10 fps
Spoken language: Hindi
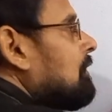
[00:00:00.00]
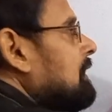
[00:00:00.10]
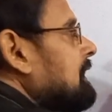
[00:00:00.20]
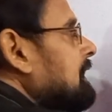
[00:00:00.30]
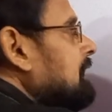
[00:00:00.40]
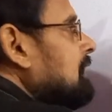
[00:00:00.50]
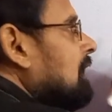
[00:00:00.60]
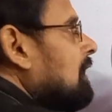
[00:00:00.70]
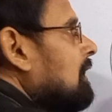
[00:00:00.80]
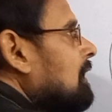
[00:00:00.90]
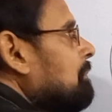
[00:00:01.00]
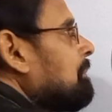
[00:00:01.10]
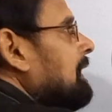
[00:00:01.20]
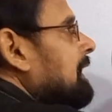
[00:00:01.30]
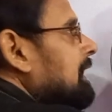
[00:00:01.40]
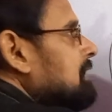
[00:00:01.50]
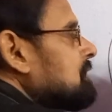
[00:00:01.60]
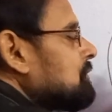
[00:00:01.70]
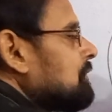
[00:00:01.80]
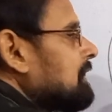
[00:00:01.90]
और इन
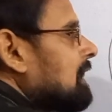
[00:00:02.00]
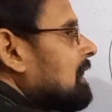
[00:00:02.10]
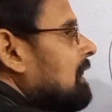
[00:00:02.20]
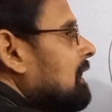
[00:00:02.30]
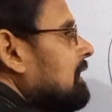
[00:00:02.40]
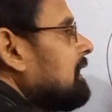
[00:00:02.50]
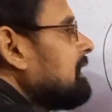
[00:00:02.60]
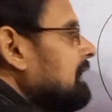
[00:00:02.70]
प्लैनेट्स को क्या कहा है